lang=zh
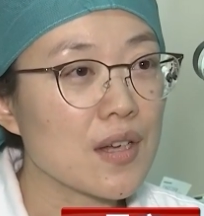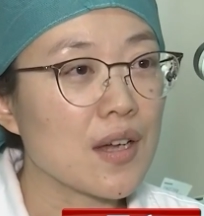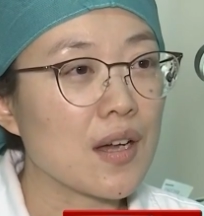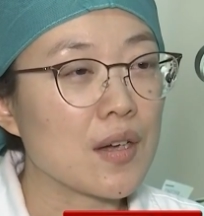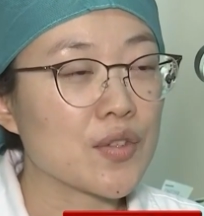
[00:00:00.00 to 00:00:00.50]

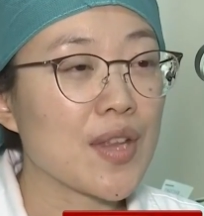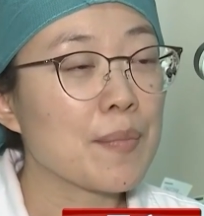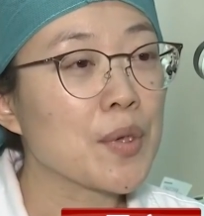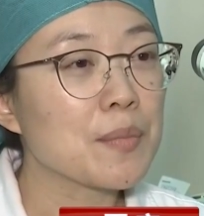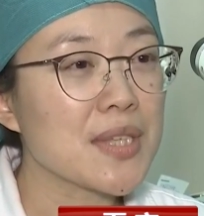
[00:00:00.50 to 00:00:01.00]
啊，就是他
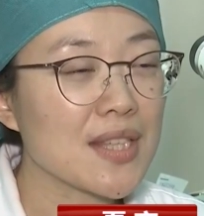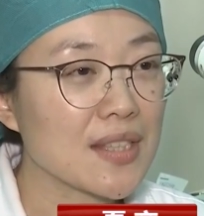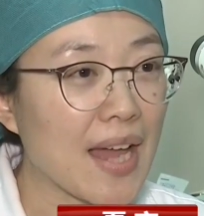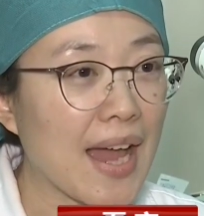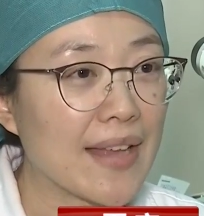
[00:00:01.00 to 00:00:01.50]
没有明显的
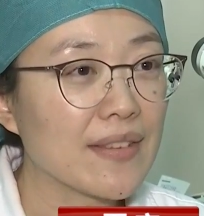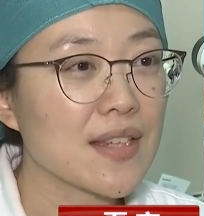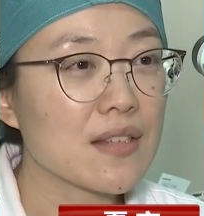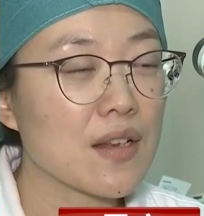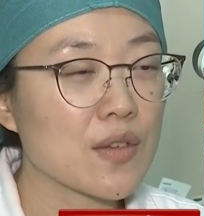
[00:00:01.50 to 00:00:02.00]
痰，
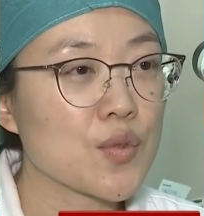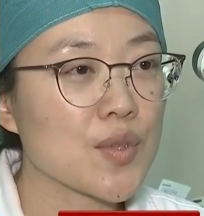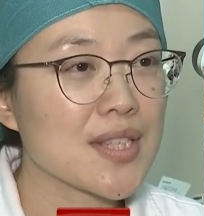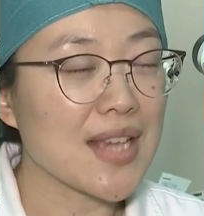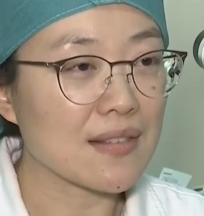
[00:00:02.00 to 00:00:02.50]
但是老是觉
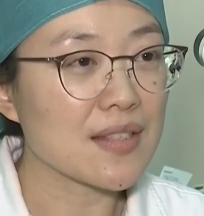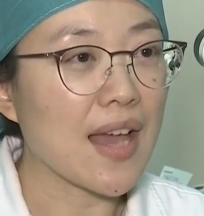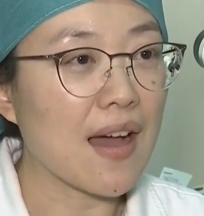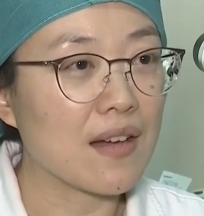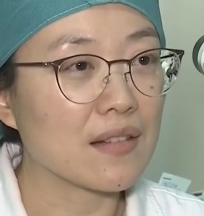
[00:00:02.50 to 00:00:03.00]
得嗓子
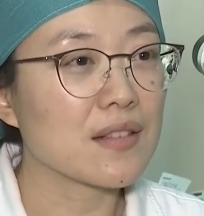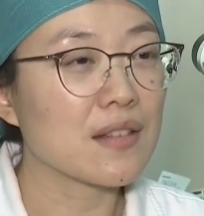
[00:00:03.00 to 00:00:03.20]
痒，